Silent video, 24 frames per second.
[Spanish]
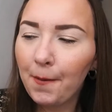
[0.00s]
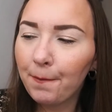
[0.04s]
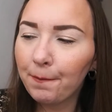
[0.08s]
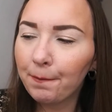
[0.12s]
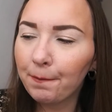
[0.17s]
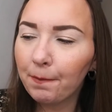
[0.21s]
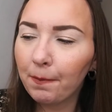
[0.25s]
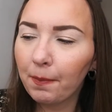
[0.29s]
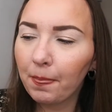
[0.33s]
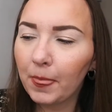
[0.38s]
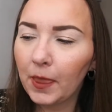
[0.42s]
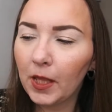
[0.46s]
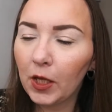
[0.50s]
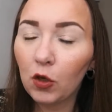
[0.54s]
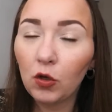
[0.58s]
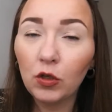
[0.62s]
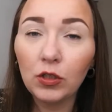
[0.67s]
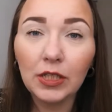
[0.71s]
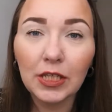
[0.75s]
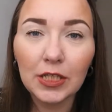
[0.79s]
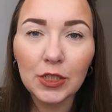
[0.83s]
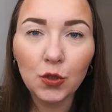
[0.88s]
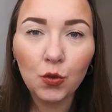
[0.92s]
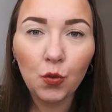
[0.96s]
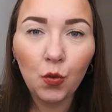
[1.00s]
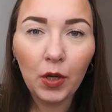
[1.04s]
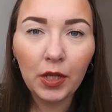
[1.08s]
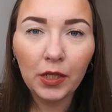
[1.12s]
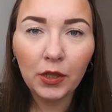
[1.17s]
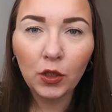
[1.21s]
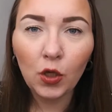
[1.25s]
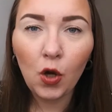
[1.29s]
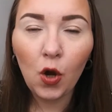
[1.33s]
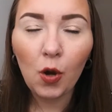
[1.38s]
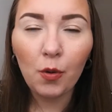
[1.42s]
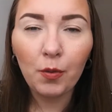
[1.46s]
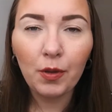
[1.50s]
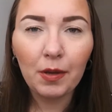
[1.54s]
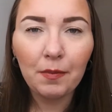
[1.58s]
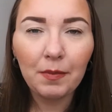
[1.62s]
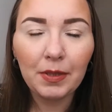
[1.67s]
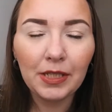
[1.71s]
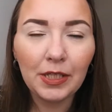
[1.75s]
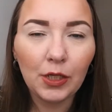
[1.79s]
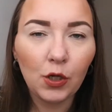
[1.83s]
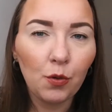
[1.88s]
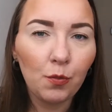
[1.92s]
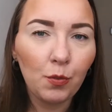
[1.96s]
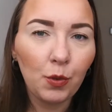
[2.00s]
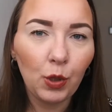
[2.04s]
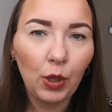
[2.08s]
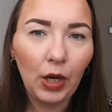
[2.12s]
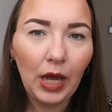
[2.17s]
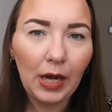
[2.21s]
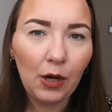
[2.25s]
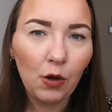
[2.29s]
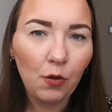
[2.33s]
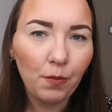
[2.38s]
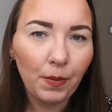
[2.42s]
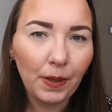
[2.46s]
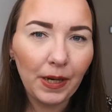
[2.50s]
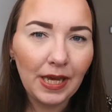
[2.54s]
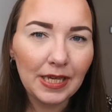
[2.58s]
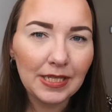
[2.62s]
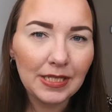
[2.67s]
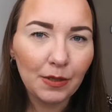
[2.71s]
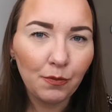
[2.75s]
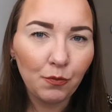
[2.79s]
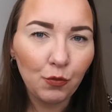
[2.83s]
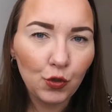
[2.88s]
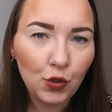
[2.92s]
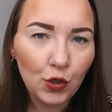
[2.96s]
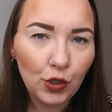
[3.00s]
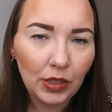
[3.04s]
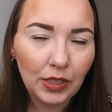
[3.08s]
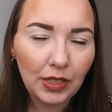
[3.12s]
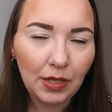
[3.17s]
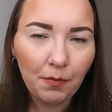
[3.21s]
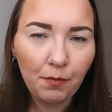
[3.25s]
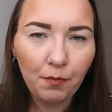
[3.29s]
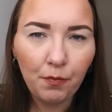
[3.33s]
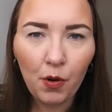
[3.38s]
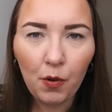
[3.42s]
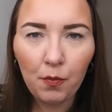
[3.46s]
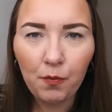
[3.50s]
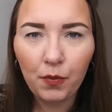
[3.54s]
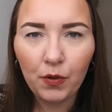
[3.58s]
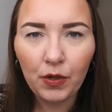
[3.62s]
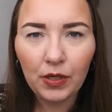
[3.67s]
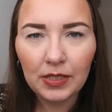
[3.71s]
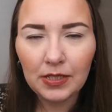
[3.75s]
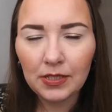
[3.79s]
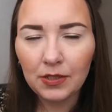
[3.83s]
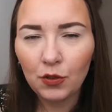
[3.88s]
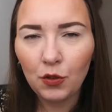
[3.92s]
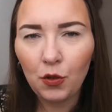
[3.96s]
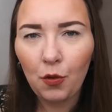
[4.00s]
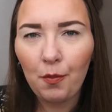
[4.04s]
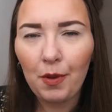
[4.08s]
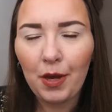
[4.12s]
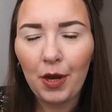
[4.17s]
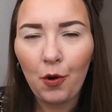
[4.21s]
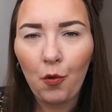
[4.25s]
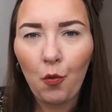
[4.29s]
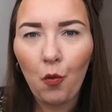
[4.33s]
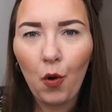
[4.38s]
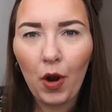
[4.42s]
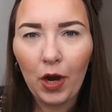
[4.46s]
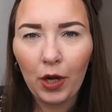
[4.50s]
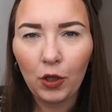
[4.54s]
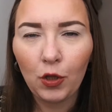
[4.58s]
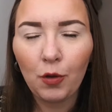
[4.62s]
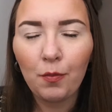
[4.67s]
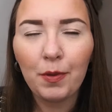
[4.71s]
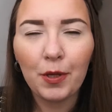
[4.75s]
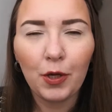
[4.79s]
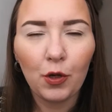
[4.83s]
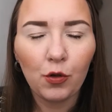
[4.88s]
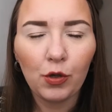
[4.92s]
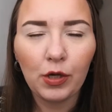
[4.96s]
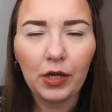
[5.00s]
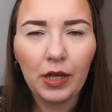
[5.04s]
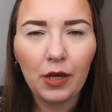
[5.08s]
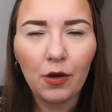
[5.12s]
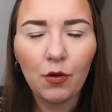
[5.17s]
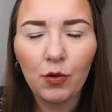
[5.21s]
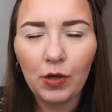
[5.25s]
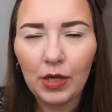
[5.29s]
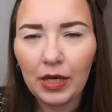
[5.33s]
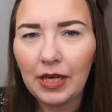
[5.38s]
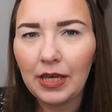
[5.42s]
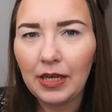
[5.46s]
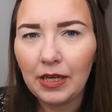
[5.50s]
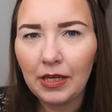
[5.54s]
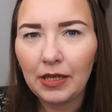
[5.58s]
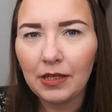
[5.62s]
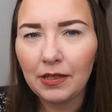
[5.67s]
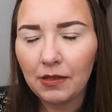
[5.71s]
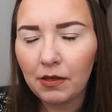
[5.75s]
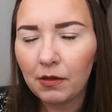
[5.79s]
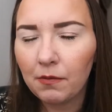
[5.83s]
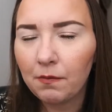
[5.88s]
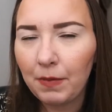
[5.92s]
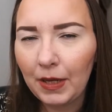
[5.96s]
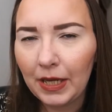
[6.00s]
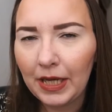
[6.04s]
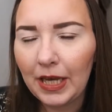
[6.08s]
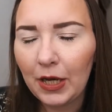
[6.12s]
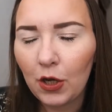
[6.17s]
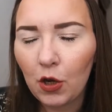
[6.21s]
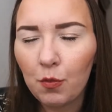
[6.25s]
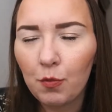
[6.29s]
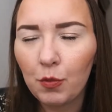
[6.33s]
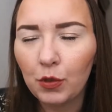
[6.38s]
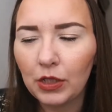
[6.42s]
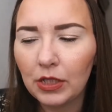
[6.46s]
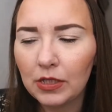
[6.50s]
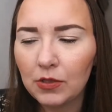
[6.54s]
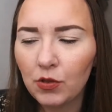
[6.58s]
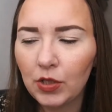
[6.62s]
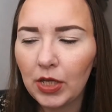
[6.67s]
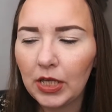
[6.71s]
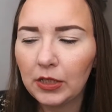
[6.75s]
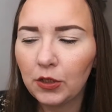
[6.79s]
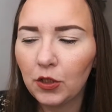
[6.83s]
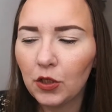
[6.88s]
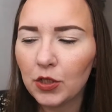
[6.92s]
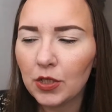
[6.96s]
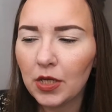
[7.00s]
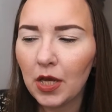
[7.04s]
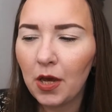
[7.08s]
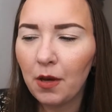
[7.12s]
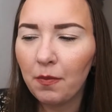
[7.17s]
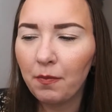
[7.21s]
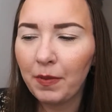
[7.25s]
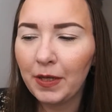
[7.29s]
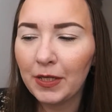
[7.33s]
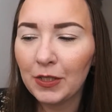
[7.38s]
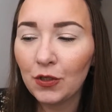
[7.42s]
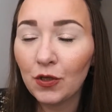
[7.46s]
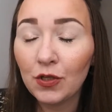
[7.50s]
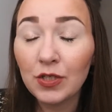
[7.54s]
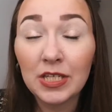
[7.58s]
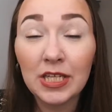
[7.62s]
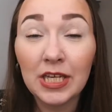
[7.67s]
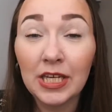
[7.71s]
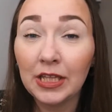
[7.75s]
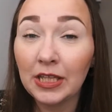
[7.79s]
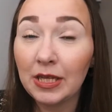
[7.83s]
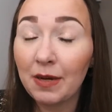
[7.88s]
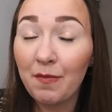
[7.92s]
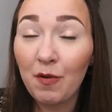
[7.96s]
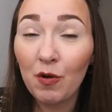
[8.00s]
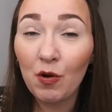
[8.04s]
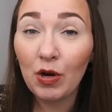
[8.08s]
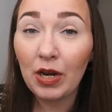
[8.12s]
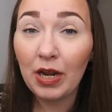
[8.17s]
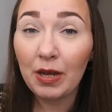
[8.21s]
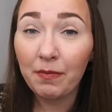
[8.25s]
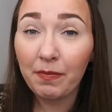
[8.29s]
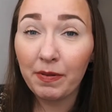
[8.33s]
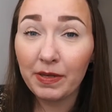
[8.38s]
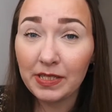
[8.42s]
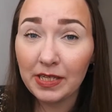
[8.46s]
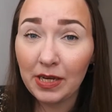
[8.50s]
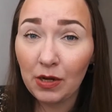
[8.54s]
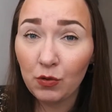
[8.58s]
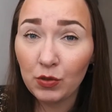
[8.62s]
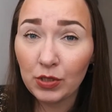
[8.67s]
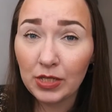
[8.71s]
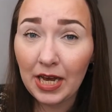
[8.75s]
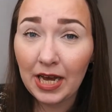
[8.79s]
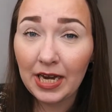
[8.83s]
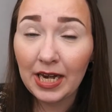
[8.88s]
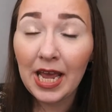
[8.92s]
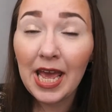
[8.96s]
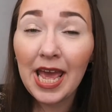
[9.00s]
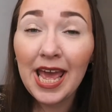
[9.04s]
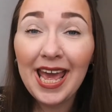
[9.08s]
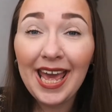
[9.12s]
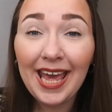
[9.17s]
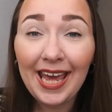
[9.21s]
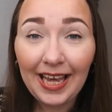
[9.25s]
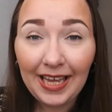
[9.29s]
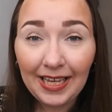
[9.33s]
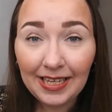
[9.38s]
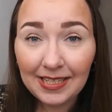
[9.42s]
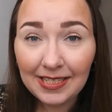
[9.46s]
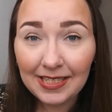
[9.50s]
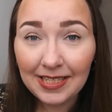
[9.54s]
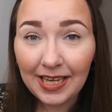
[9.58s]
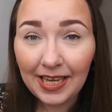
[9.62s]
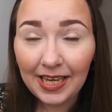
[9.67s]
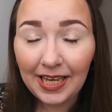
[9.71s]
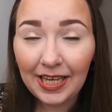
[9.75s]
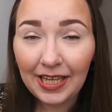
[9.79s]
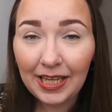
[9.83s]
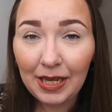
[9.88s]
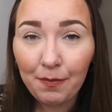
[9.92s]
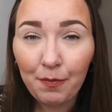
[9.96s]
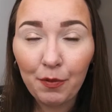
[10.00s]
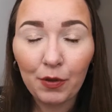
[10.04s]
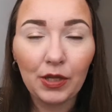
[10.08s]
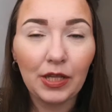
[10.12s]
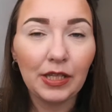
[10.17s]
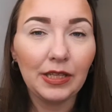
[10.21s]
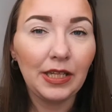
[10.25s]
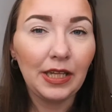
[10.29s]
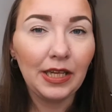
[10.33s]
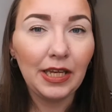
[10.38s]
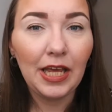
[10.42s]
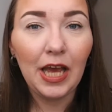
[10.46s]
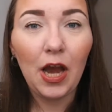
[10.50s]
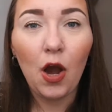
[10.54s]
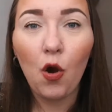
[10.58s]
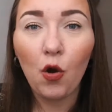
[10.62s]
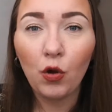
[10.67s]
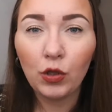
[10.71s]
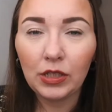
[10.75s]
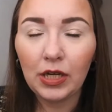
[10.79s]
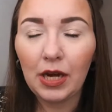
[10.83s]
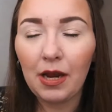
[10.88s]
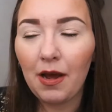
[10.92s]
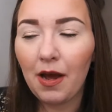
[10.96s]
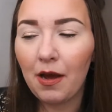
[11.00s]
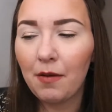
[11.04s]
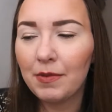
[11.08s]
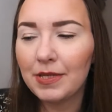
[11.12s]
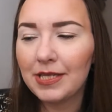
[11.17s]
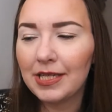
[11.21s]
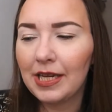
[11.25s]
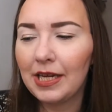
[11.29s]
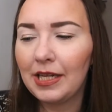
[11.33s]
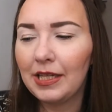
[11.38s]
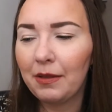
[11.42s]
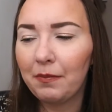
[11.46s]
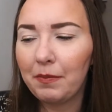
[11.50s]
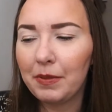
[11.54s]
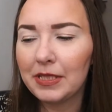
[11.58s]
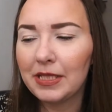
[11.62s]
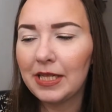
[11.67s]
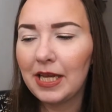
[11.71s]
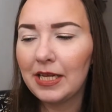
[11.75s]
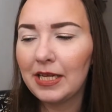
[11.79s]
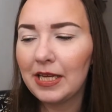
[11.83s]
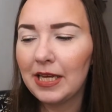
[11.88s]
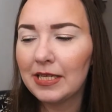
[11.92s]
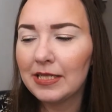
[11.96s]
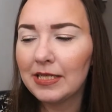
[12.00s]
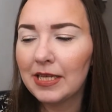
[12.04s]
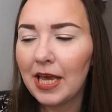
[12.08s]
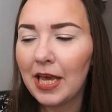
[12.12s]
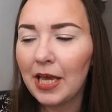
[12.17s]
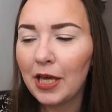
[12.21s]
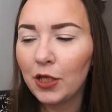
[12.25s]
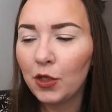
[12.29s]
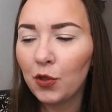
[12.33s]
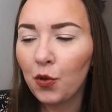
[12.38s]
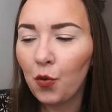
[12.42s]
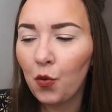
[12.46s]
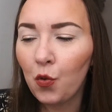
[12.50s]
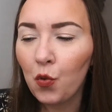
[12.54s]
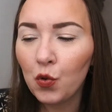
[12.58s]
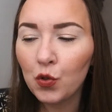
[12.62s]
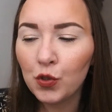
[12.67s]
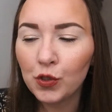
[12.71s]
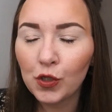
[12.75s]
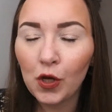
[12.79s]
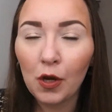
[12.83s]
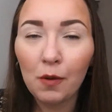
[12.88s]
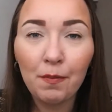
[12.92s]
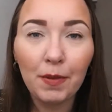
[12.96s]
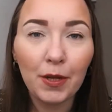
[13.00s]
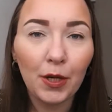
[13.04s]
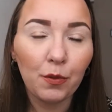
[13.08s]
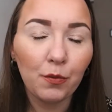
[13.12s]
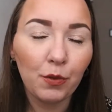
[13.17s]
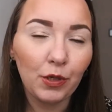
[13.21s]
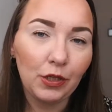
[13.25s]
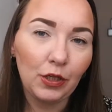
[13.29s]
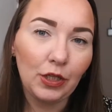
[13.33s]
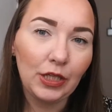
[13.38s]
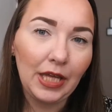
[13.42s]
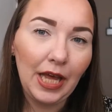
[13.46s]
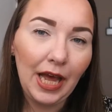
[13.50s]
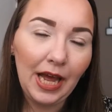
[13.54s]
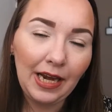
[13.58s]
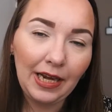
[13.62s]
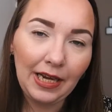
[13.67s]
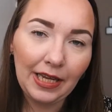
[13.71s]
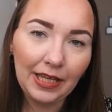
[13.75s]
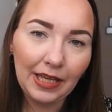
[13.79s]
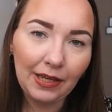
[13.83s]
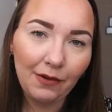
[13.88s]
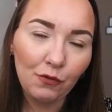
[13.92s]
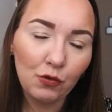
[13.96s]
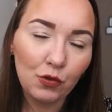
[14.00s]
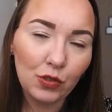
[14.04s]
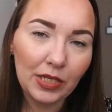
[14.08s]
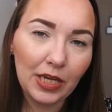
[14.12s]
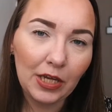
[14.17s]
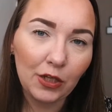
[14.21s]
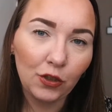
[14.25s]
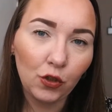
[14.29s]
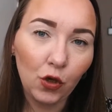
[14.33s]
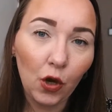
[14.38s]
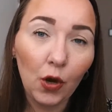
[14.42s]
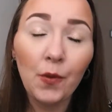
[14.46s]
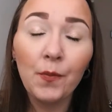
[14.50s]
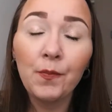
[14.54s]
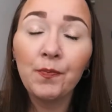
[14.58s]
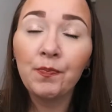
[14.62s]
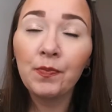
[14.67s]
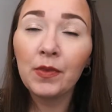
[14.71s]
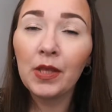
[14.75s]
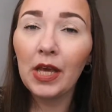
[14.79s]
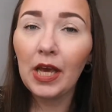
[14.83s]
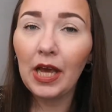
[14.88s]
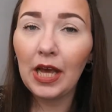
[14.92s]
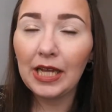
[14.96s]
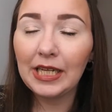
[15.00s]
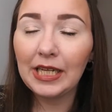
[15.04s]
Mm, con descuento, obviamente como la compré hace mucho tiempo, pues no me acuerdo, pero creo que pagué como 200 eh, pesos y tampoco la empecé a usar enseguida porque tenía otra máscara de pestañas en uso, pero bueno, ya la llevo usando eh,